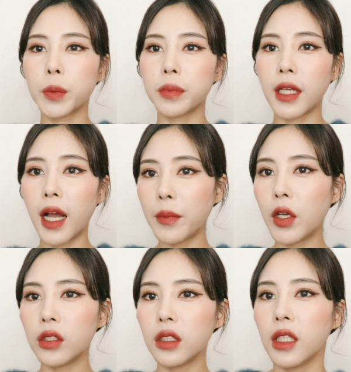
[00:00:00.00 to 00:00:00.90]
싶다
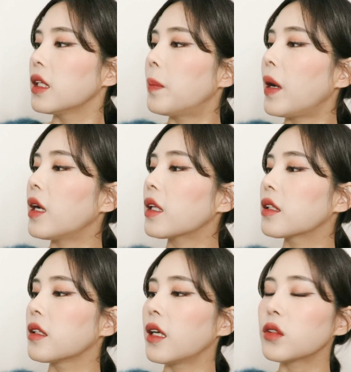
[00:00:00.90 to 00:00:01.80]
하면은 이
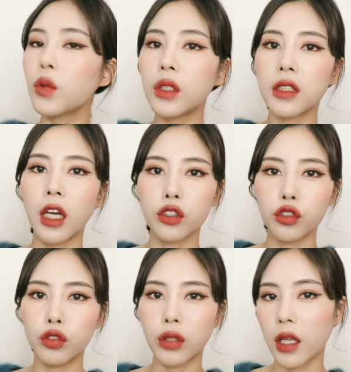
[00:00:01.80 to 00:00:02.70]
팔레트에 손이
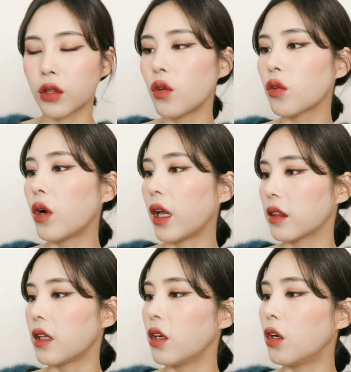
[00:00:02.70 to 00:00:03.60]
자주 갔던 것
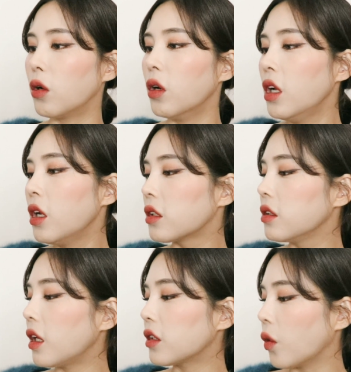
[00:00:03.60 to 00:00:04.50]
같아요.
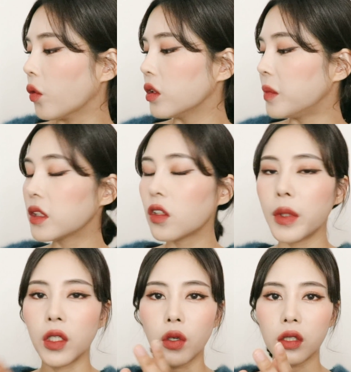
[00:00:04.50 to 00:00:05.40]
근데 저는 맨
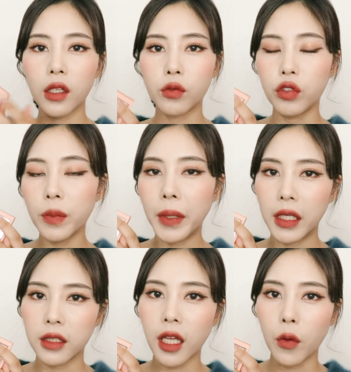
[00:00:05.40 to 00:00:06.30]
처음에 이거를 딱
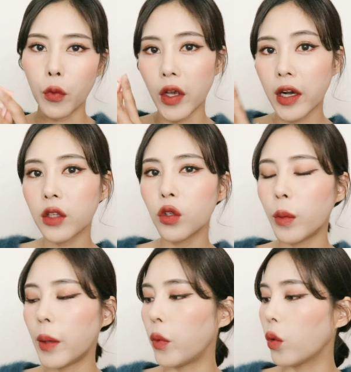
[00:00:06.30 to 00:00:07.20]
구입할 때 외관으로만